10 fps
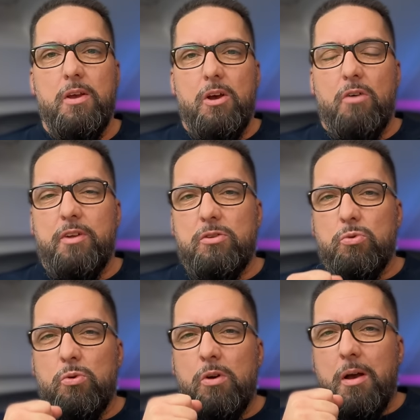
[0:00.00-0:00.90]
und wenn
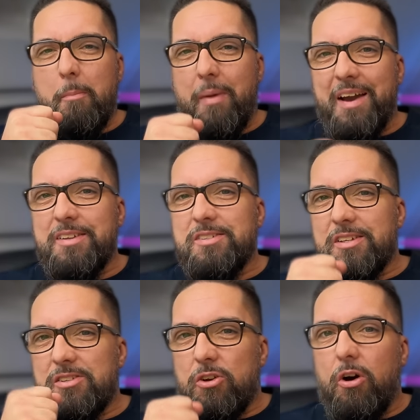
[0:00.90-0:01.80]
du meinst,
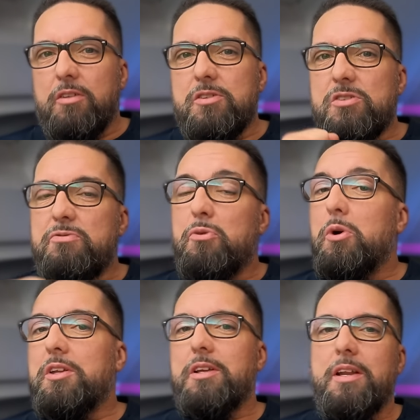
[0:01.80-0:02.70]
dass Gottes
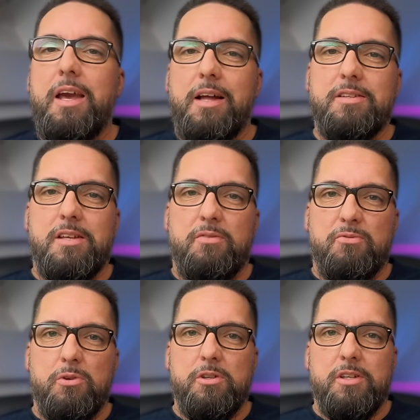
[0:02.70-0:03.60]
Furcht dein Herz
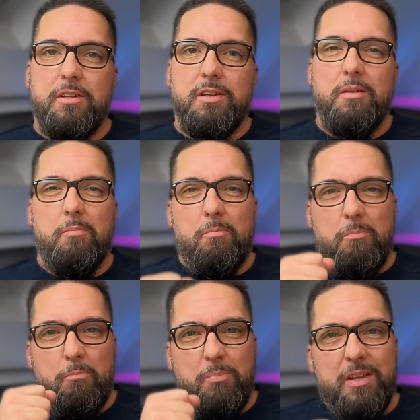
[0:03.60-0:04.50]
erfüllt hat, dann
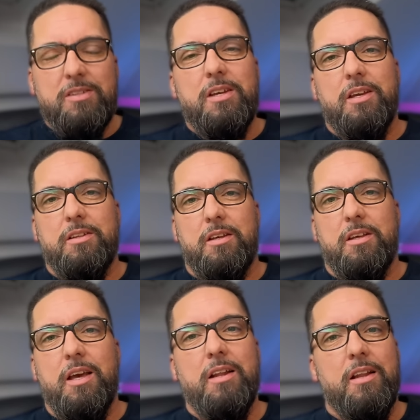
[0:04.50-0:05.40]
bitte ich
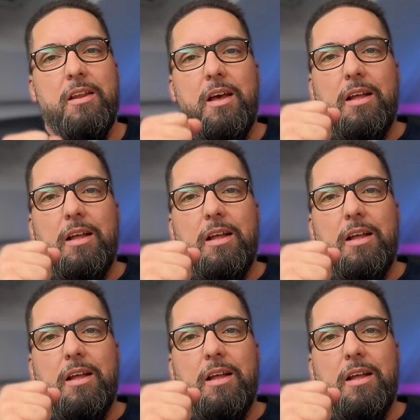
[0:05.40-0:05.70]
dich, ja, dann,